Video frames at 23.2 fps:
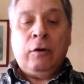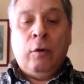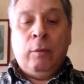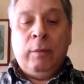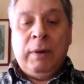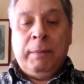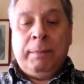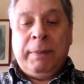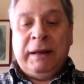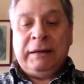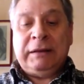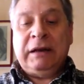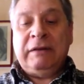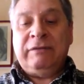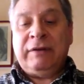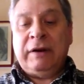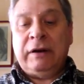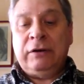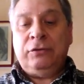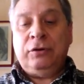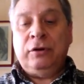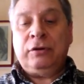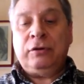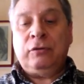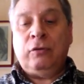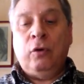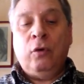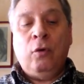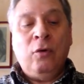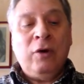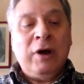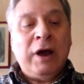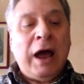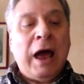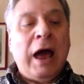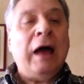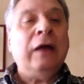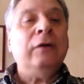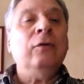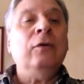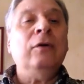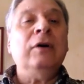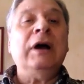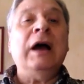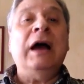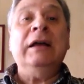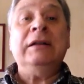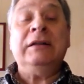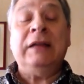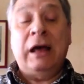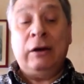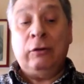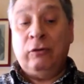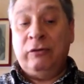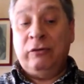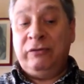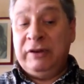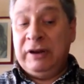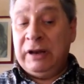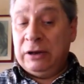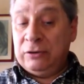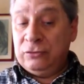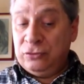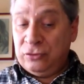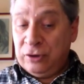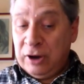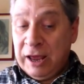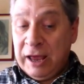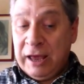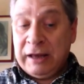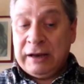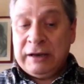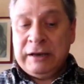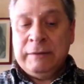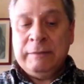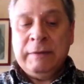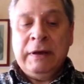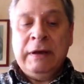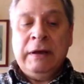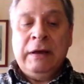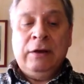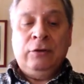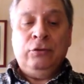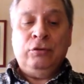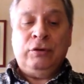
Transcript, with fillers: come padre Francesco Longano, Gaetano Filangieri,